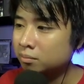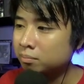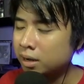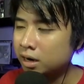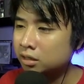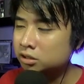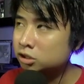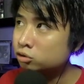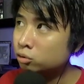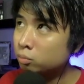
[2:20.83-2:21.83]
parang
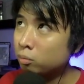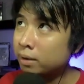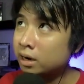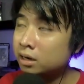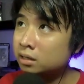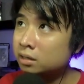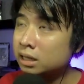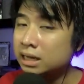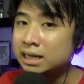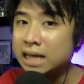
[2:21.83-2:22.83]
sinubok, parang
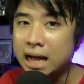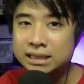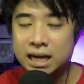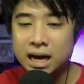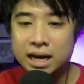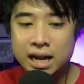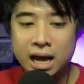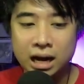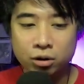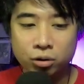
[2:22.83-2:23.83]
hinasa ka
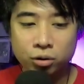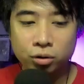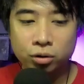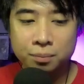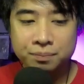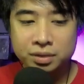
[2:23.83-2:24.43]
na o